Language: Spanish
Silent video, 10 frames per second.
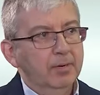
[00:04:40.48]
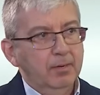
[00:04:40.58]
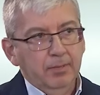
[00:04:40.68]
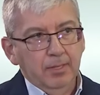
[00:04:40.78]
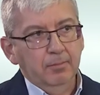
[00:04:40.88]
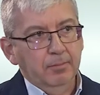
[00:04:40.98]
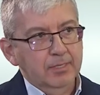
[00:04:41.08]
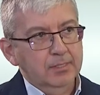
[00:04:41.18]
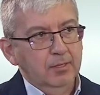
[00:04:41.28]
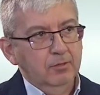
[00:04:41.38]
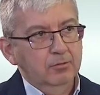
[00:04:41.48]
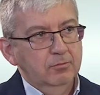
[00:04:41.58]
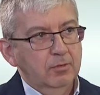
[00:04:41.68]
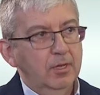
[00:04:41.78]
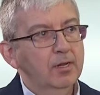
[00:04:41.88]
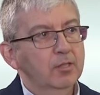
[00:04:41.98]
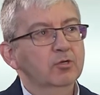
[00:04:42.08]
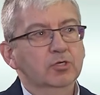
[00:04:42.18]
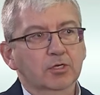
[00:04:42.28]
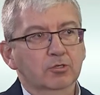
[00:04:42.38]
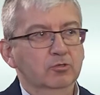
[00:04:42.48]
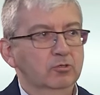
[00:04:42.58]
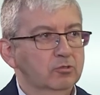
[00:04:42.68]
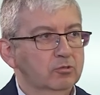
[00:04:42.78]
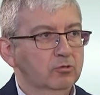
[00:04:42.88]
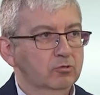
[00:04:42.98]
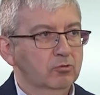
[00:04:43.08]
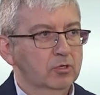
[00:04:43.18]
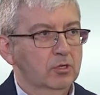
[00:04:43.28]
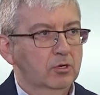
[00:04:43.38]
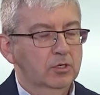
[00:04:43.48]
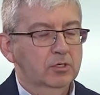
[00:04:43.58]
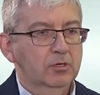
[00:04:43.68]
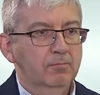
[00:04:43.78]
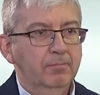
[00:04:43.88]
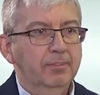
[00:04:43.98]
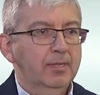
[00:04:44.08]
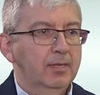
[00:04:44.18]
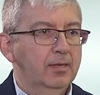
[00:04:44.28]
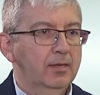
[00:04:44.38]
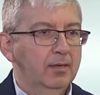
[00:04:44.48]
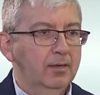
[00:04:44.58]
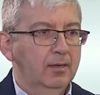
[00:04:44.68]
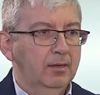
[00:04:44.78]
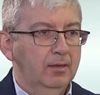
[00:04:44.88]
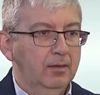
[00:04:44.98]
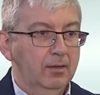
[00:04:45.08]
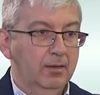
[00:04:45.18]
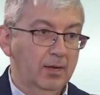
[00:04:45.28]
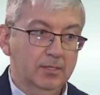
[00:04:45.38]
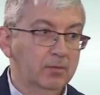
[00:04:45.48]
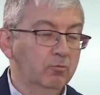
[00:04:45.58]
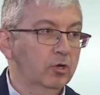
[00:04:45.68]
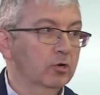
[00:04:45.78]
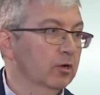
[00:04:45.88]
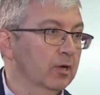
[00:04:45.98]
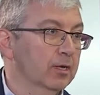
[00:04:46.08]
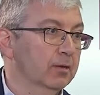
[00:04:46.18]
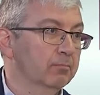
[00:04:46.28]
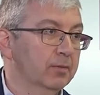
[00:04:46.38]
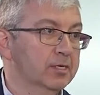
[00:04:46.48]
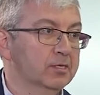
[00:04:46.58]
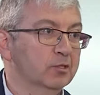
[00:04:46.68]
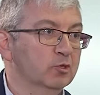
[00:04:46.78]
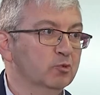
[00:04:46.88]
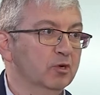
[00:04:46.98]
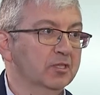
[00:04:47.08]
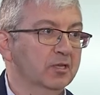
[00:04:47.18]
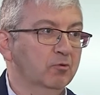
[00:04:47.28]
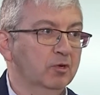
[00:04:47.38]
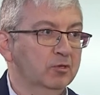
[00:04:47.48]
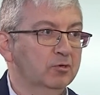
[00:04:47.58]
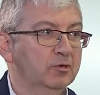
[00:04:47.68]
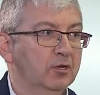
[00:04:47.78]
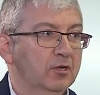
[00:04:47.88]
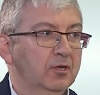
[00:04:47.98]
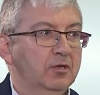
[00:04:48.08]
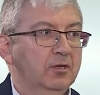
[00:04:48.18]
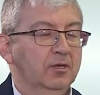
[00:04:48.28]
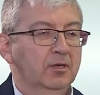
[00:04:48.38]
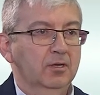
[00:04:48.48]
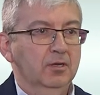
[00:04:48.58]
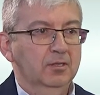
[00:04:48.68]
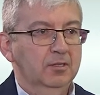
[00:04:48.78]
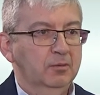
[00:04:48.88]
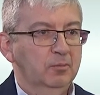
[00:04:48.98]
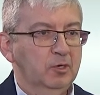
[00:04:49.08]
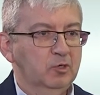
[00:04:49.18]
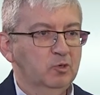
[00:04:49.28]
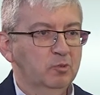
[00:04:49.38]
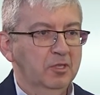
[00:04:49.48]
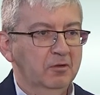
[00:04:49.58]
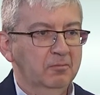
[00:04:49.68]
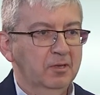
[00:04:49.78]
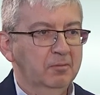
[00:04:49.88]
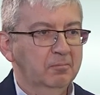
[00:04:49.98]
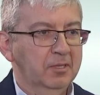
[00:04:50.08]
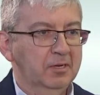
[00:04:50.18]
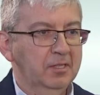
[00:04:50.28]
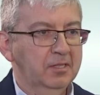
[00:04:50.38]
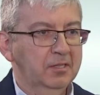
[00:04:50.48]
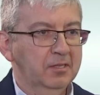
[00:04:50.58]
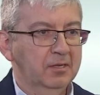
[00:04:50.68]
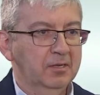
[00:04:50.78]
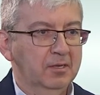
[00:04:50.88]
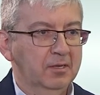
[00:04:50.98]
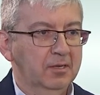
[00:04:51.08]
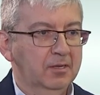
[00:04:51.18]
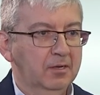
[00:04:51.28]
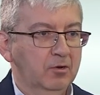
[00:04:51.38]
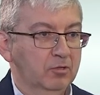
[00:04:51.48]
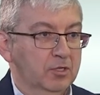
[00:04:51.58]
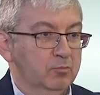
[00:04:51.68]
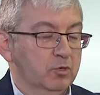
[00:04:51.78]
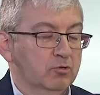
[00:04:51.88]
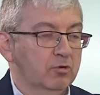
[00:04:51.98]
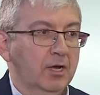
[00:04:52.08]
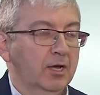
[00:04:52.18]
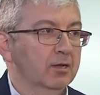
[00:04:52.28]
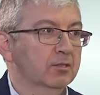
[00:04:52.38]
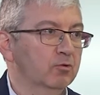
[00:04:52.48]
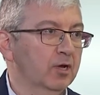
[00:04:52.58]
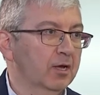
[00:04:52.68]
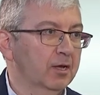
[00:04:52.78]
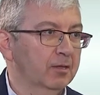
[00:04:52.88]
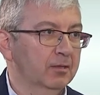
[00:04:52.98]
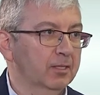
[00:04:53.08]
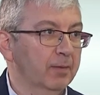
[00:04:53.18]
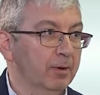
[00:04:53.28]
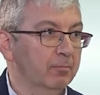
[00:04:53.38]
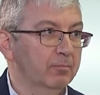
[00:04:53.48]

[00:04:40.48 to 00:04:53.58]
para pedir prestado. Él hizo esas dos, dos cuestiones. Y, así murió. Ah, en 1644 eh, terminó su vida en, Madrid y después de una, de una etapa